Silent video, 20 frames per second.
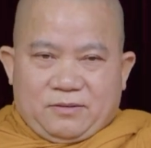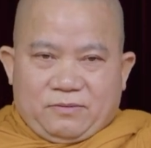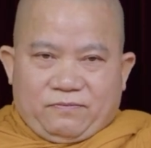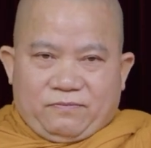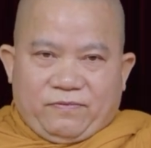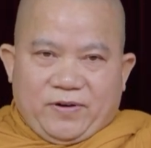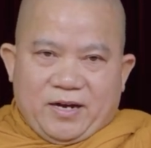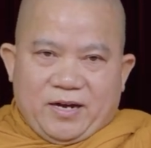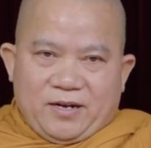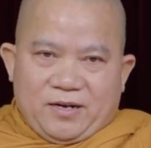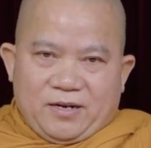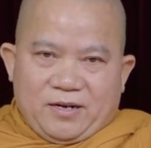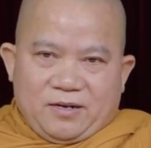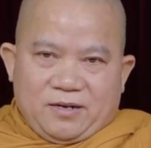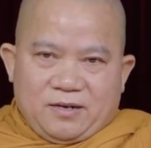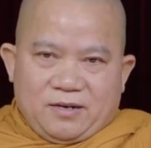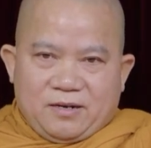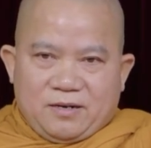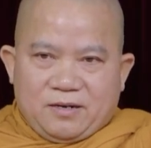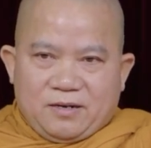
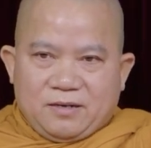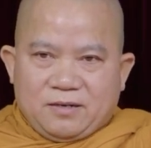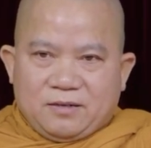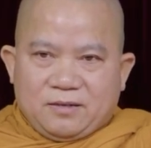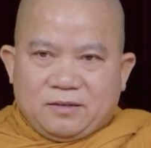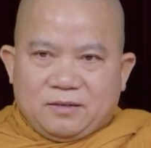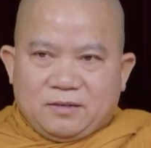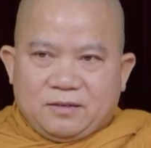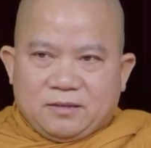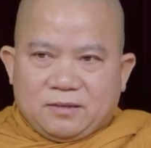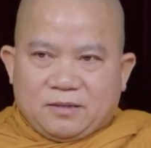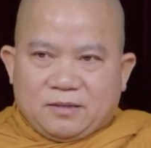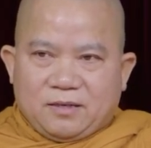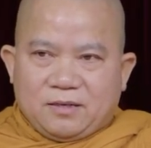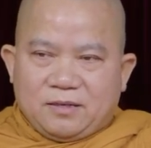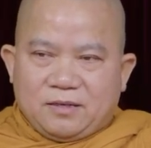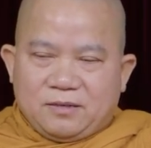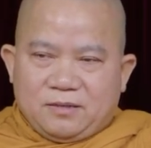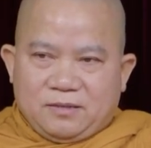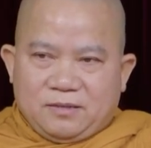văn
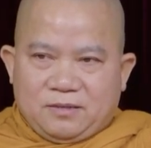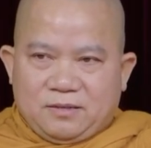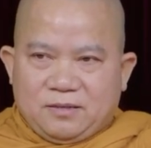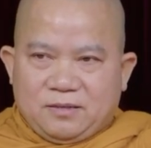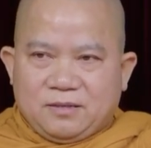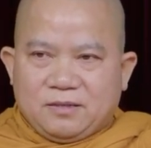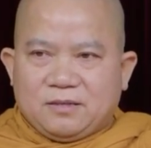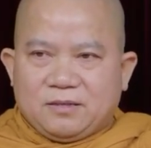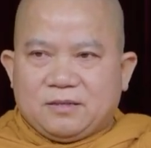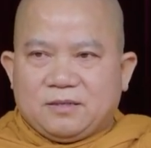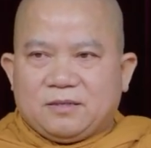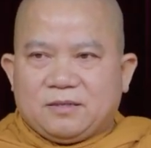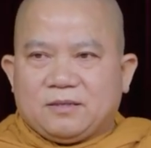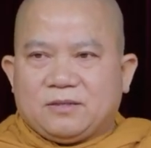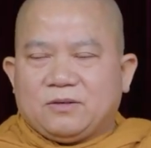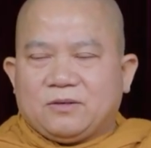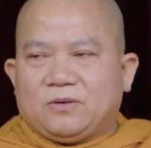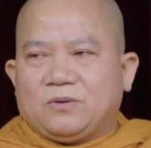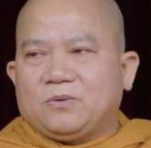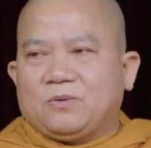tư
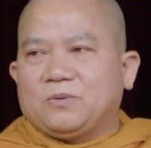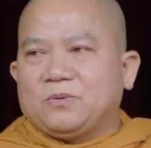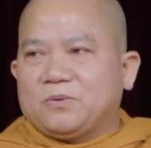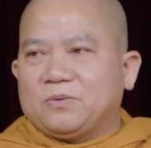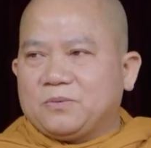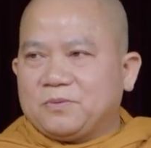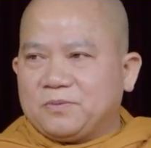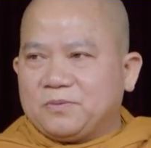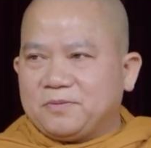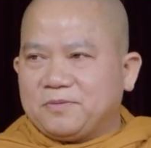tu